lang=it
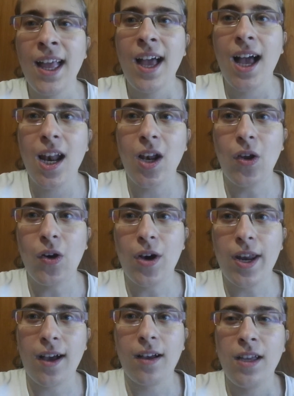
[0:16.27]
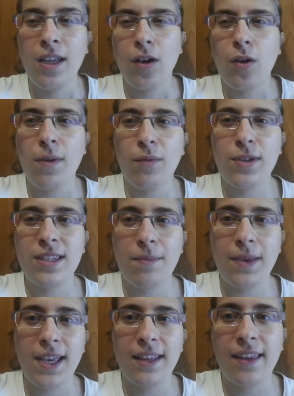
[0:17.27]
Allora, come voi
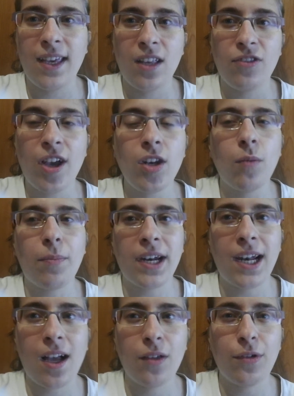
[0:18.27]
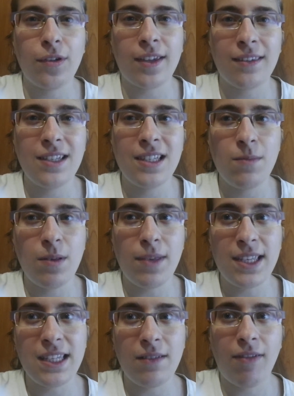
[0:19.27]
sapete, già ne ho parlato tantissimi
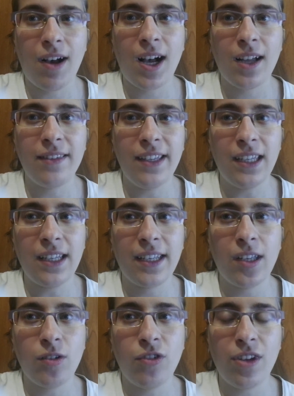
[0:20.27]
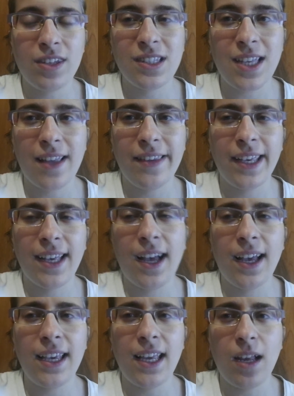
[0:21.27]
mesi fa di chirurgia
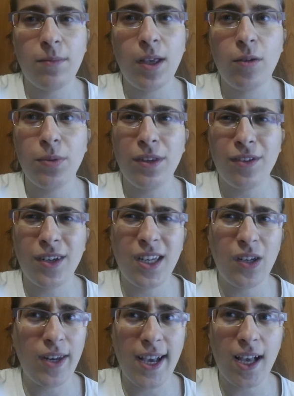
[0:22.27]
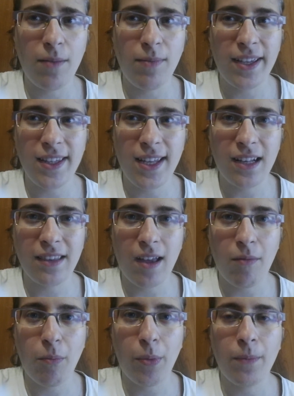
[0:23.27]
estetica e la mia opinione non è cambiata nel
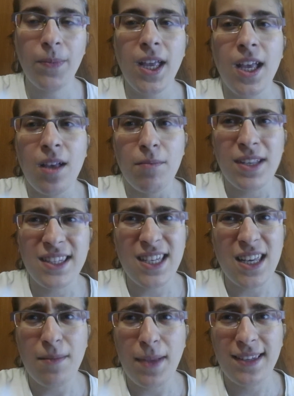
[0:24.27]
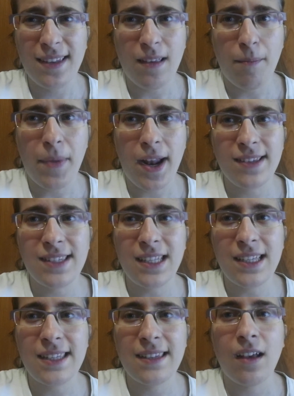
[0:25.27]
tempo, bensì è rimasta sempre la
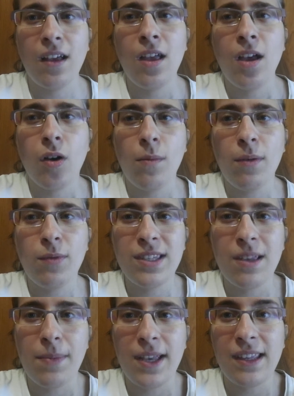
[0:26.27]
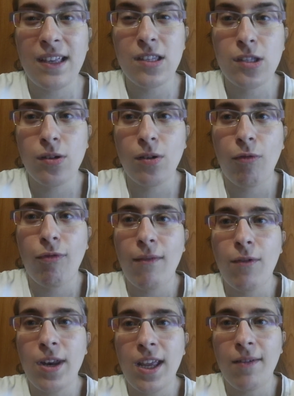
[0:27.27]
stessa. Come voi sapete, sono
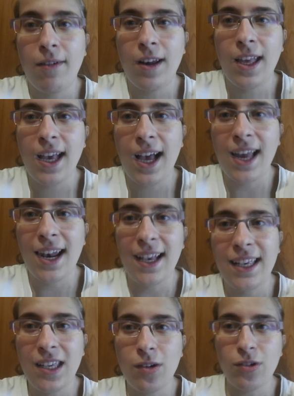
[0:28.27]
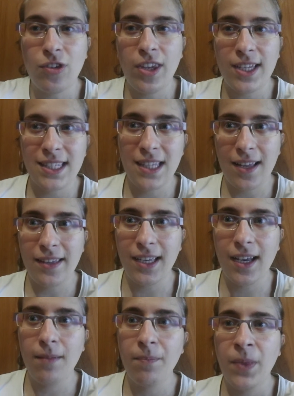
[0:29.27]
favorevole alla chirurgia
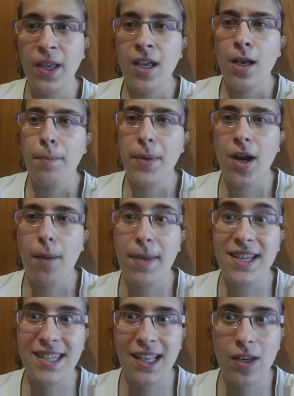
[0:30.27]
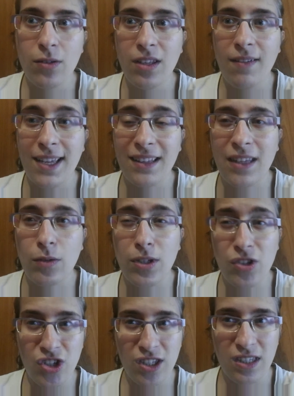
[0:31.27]
estetica, però basta che non diventa un
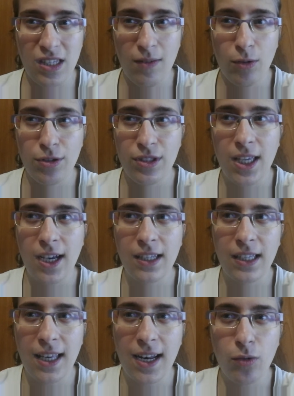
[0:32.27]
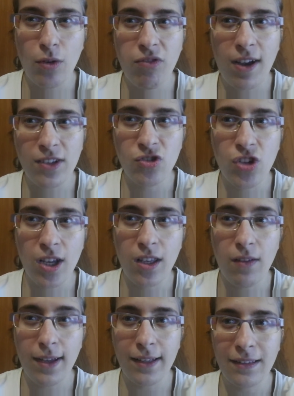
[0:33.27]
eccessivo, ossia che la tua faccia
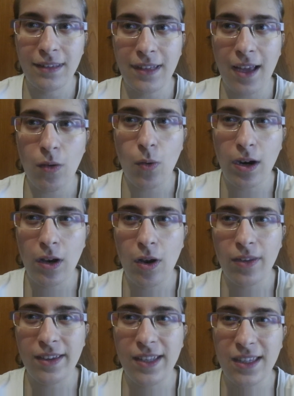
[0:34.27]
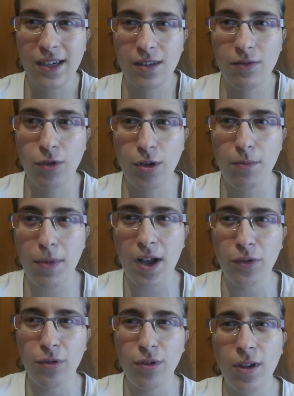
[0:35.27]
diventa qualcosa di
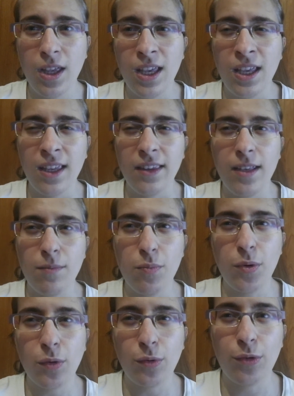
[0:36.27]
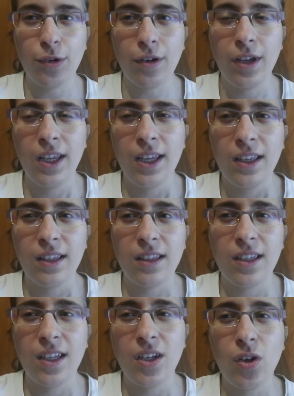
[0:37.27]
trasformato di brutto.
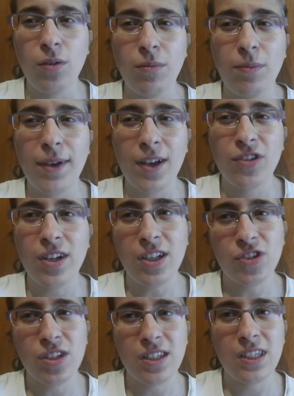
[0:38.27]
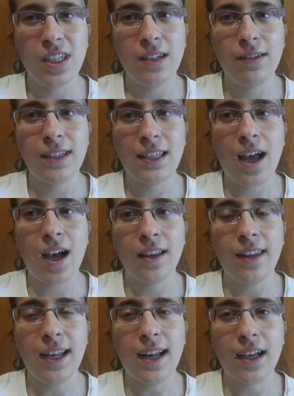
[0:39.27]
Eh, non mi piace l'eccessività
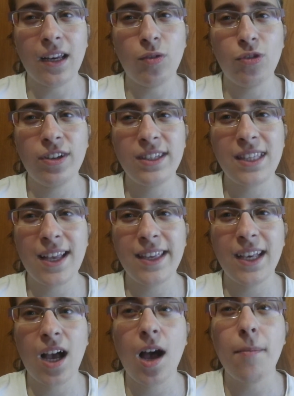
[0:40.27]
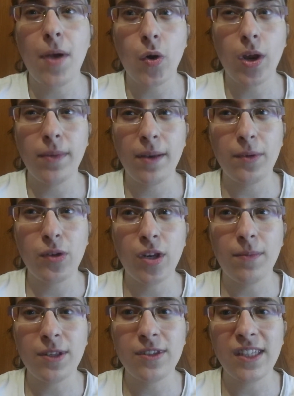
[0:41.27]
nella chirurgia estetica, ma è una mia
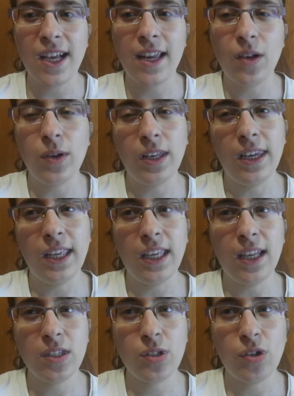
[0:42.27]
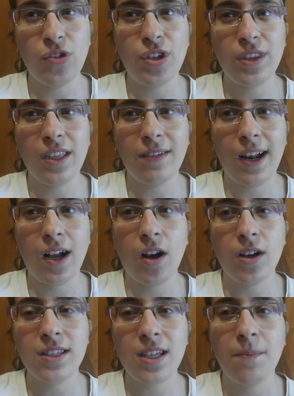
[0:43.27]
opinione personale, quindi è soggettiva la
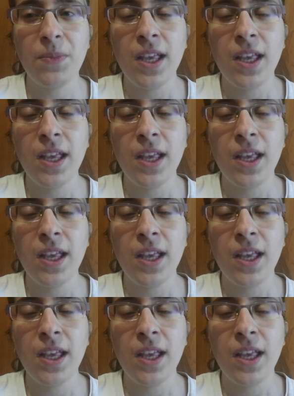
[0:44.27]
cosa.